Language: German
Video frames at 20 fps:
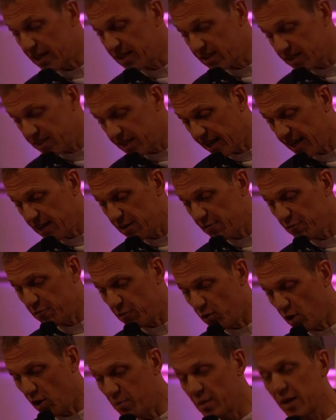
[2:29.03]

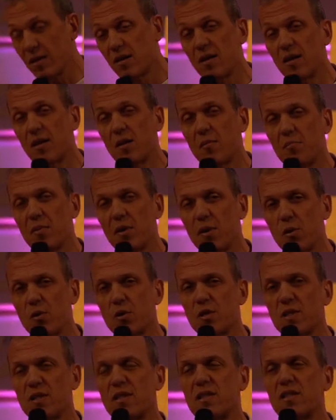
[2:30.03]
Erzählformen
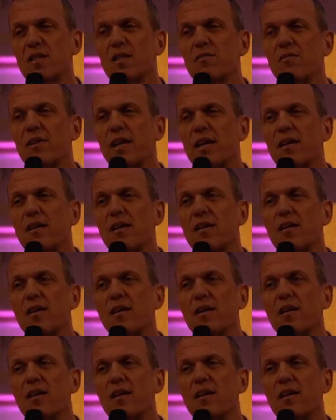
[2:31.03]
berücksichtigt werden.